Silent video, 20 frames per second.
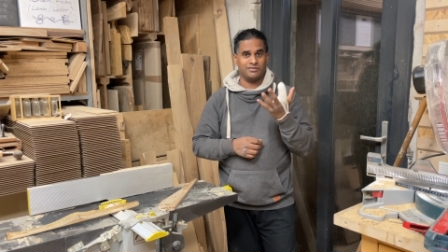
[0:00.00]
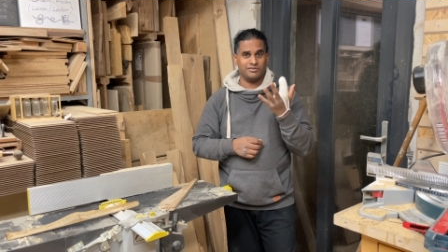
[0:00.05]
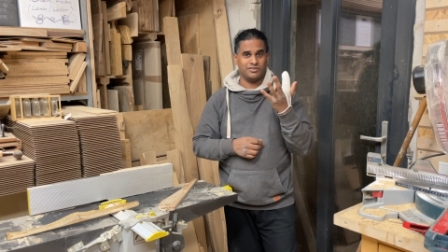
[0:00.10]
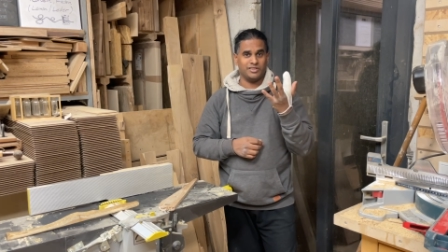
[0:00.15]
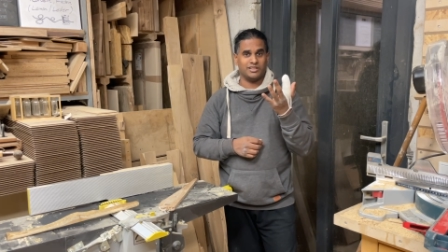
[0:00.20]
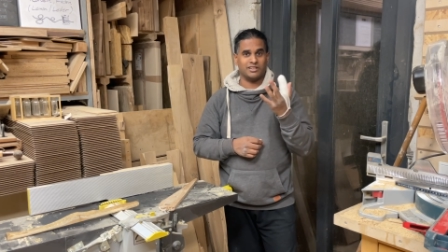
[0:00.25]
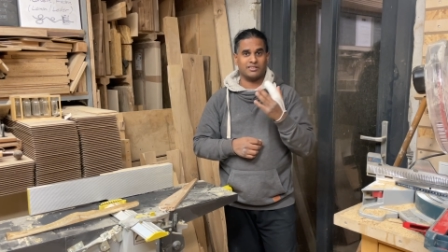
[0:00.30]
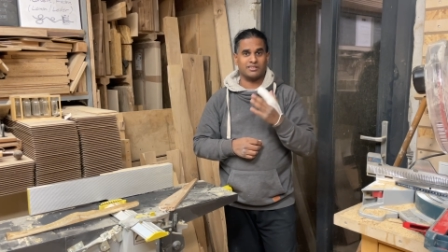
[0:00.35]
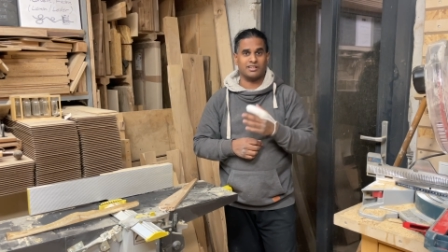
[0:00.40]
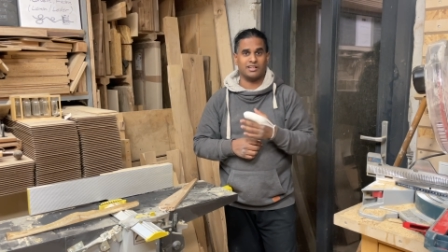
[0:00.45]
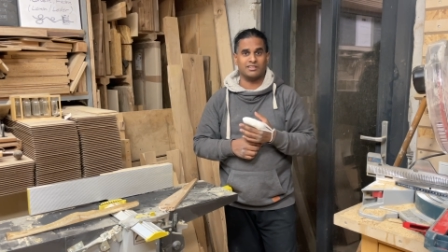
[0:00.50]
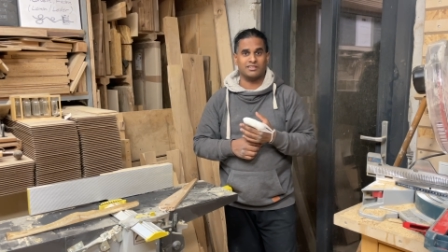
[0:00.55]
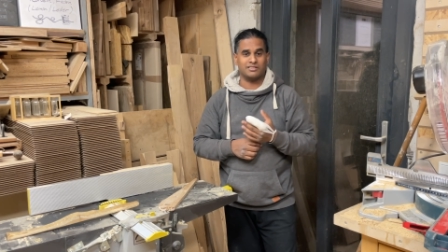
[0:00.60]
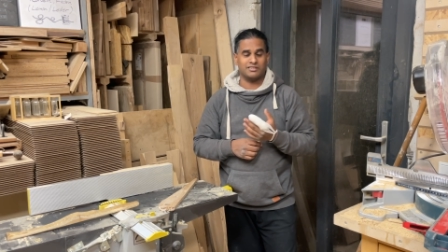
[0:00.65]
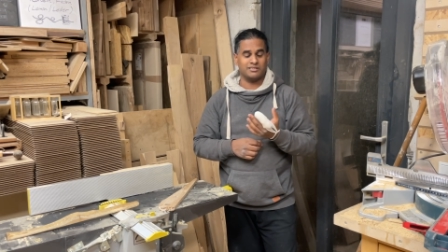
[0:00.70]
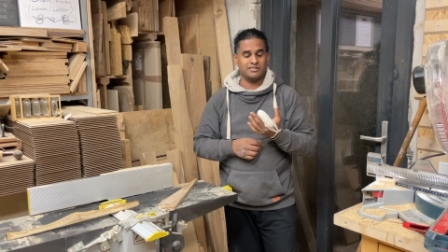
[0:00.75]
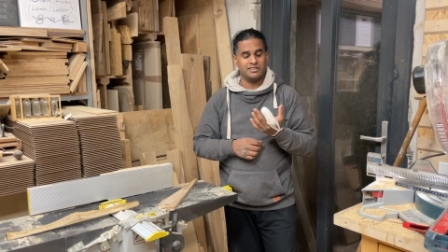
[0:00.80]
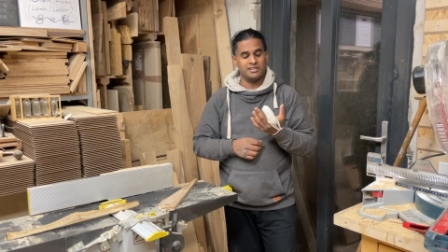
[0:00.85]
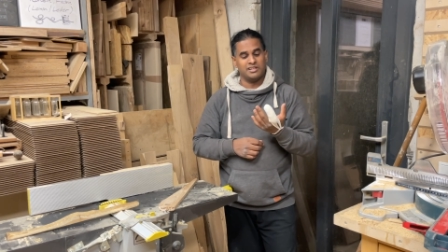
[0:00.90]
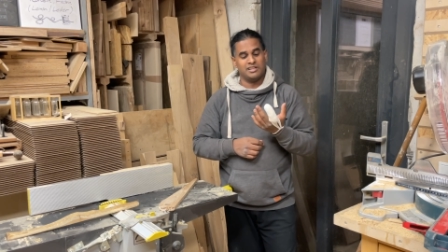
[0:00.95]
wie das
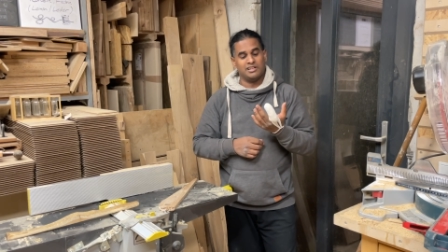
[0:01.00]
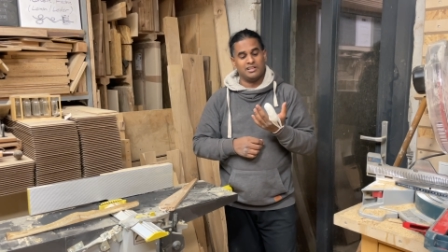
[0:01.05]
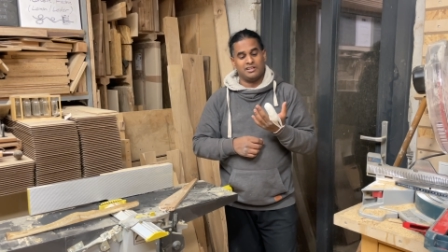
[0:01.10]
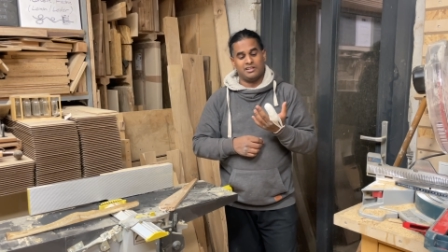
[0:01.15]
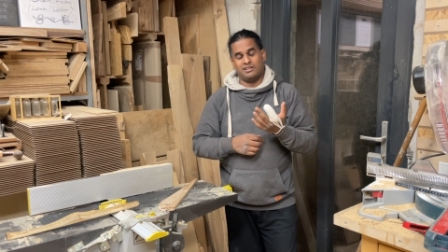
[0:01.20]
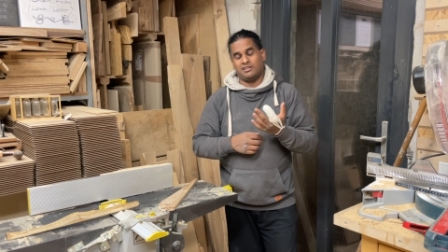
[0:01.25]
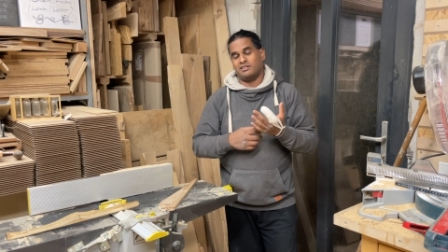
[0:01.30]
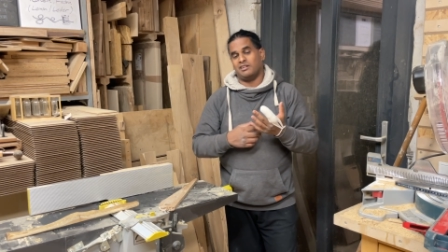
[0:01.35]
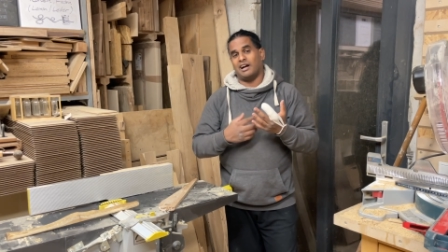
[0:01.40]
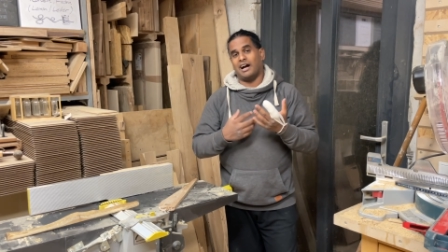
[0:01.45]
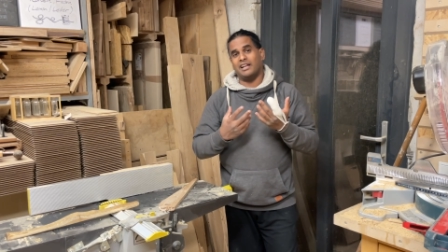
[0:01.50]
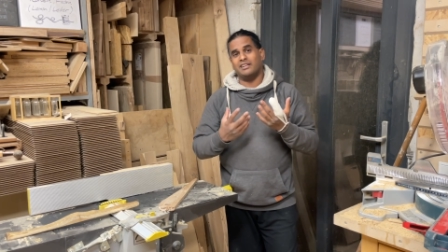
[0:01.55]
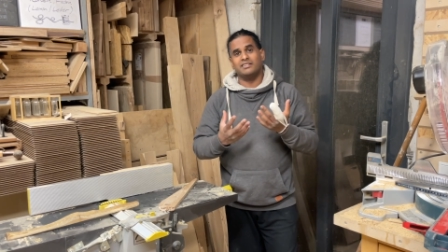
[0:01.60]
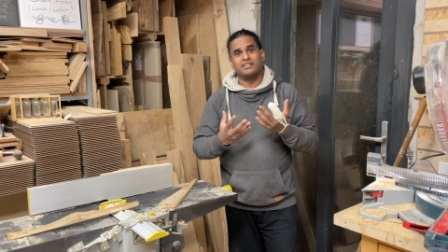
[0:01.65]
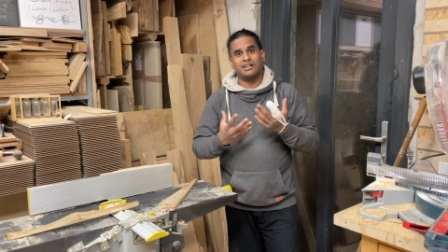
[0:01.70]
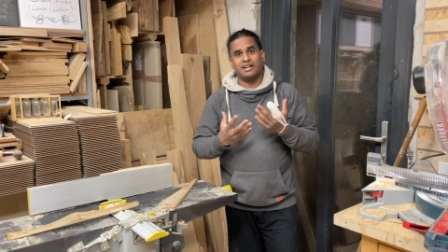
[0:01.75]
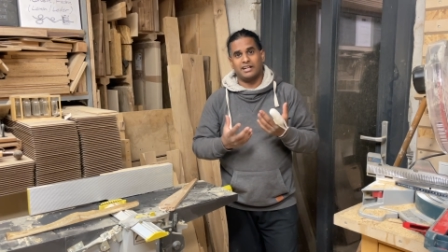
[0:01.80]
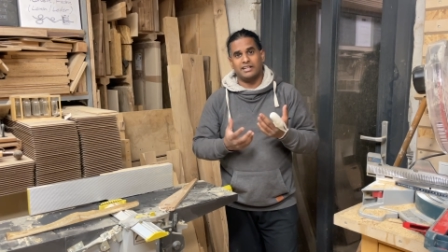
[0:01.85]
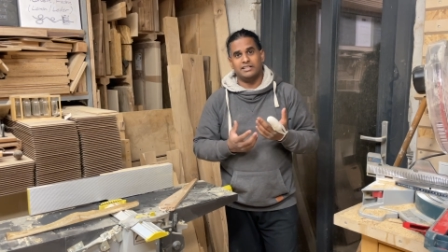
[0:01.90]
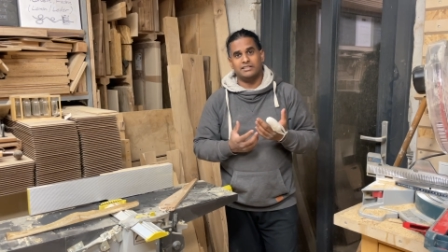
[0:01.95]
Ganze
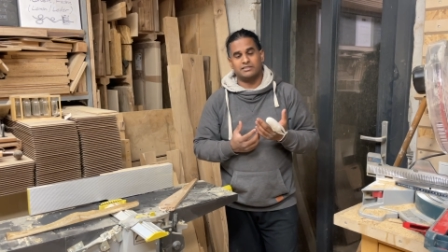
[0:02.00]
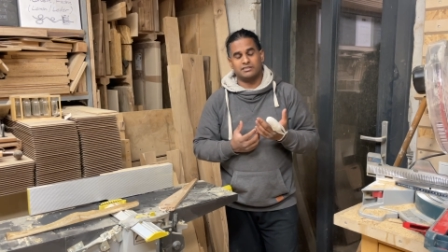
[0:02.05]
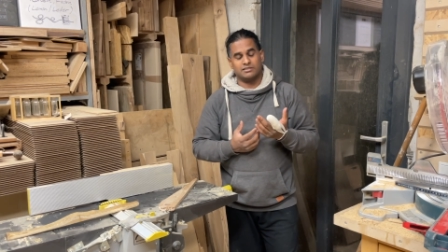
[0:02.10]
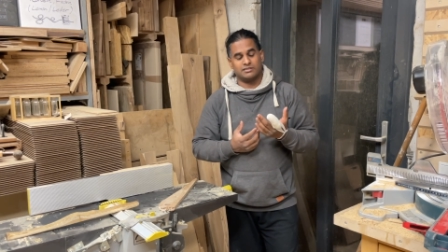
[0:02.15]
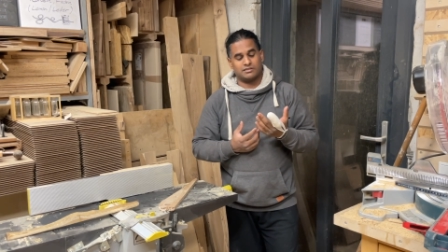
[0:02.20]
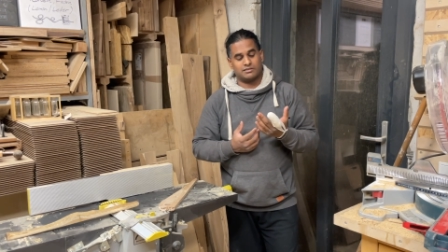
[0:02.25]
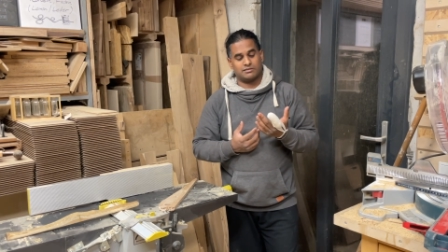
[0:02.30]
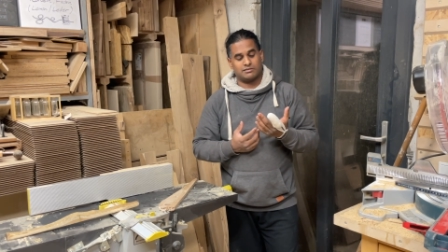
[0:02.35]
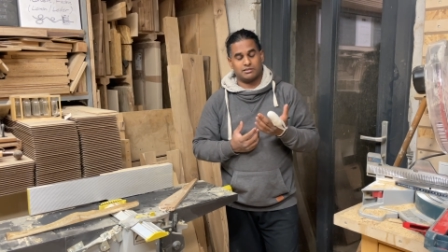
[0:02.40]
angeheilt ist.